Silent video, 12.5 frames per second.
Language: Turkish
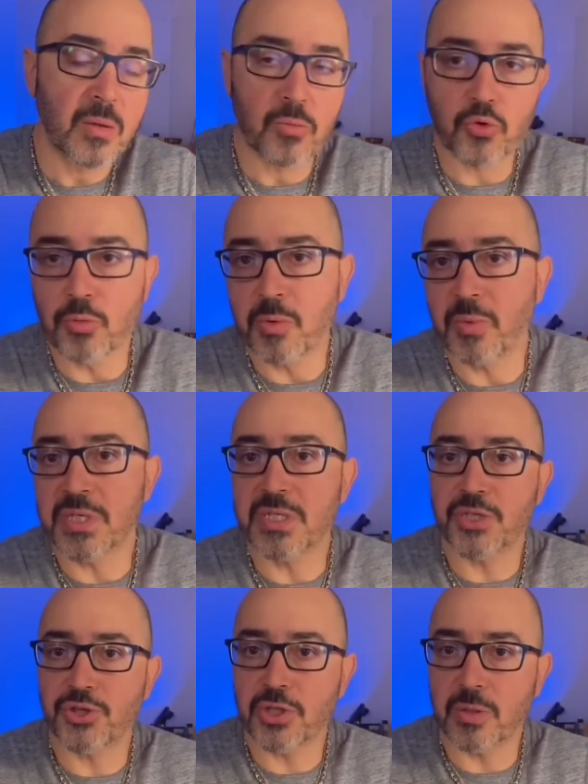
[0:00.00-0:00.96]
Bugün bir basın
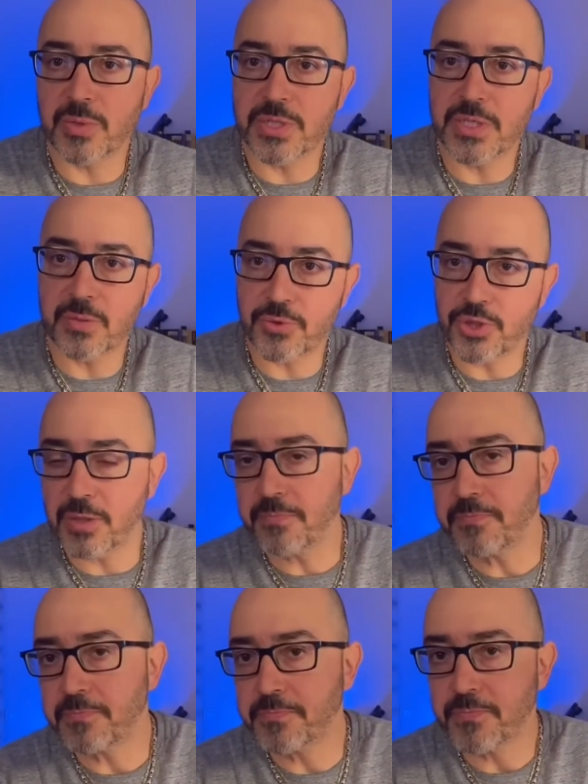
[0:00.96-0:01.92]
açıklaması yapacağım.
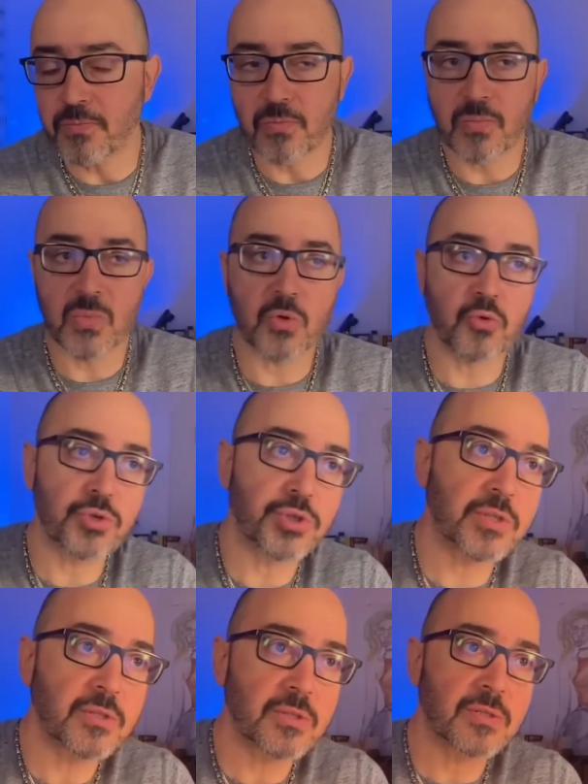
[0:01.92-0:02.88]
Onun
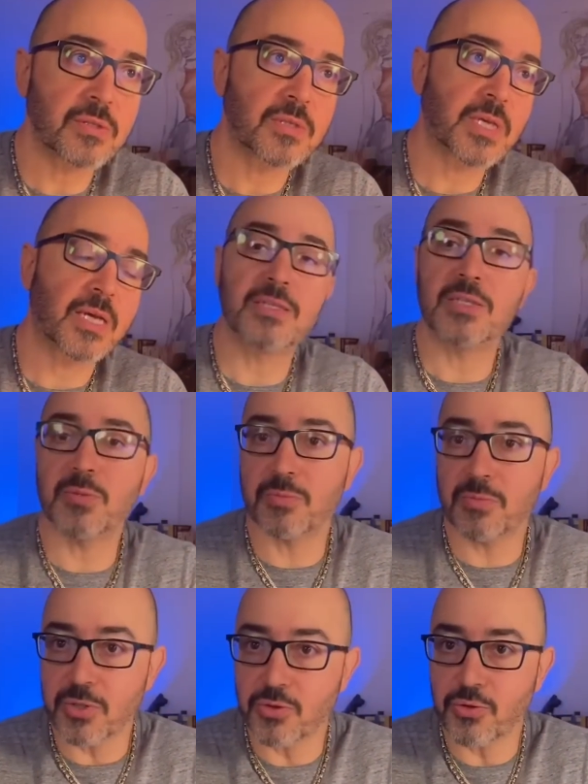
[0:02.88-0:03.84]
için kendi
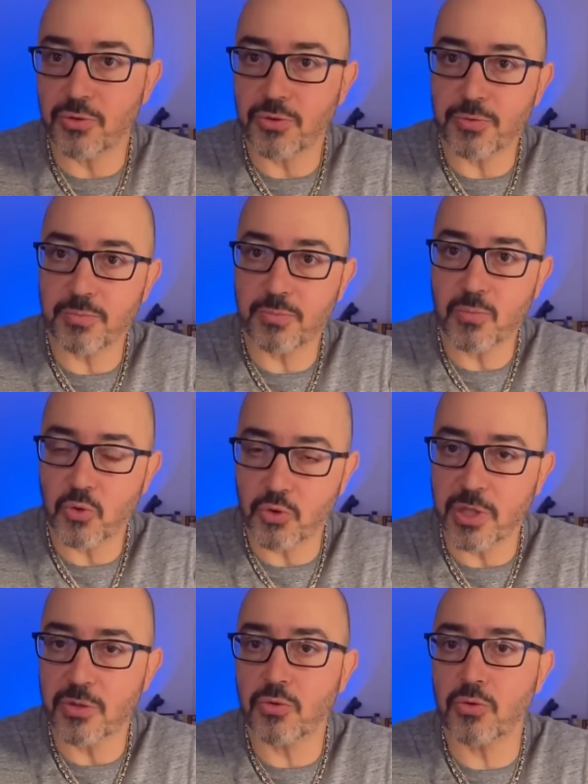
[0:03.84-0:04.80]
ismimi de söylüyorum.
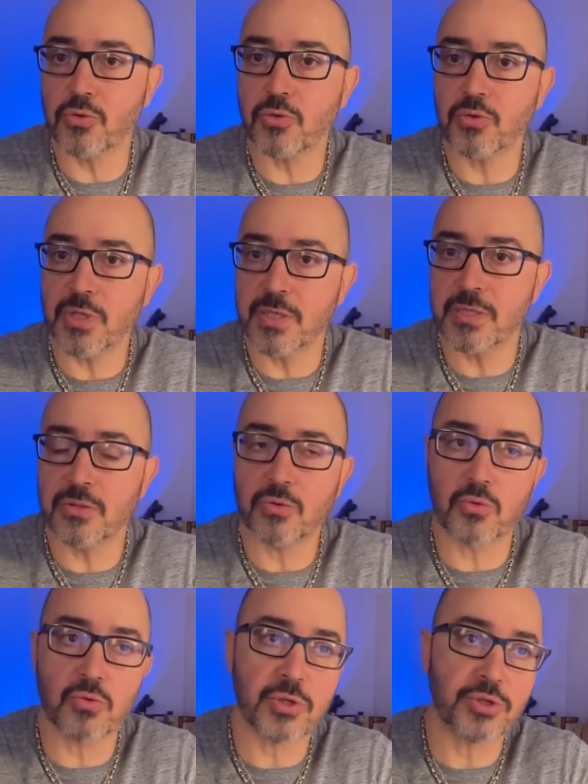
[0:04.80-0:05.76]
Doçent Doktor Tahsin
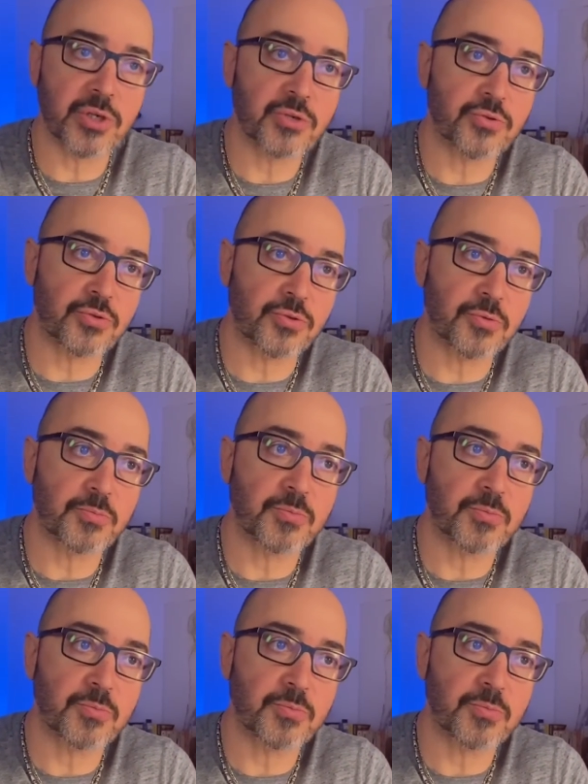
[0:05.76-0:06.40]
Oğuz Acar Türk.